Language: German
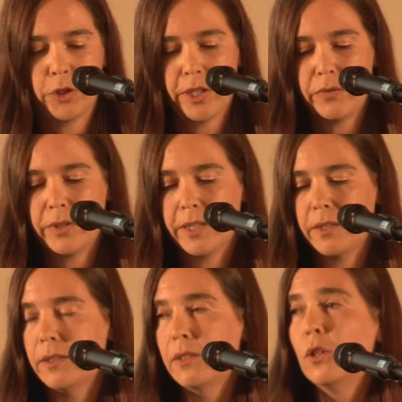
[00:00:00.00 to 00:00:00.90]

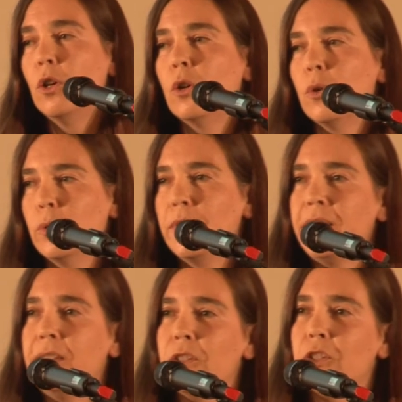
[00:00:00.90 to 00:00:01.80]
Beschäftigten und
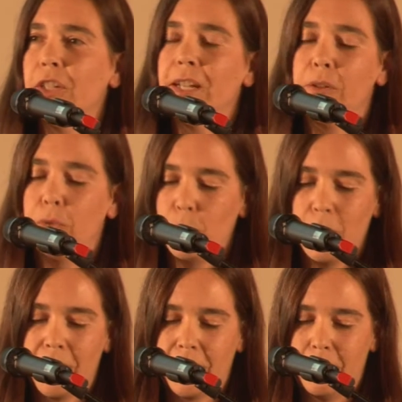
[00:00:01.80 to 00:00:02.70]
Dienststellen
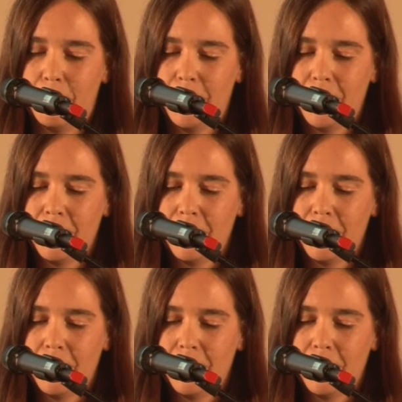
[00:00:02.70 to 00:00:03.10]
vorgegeben.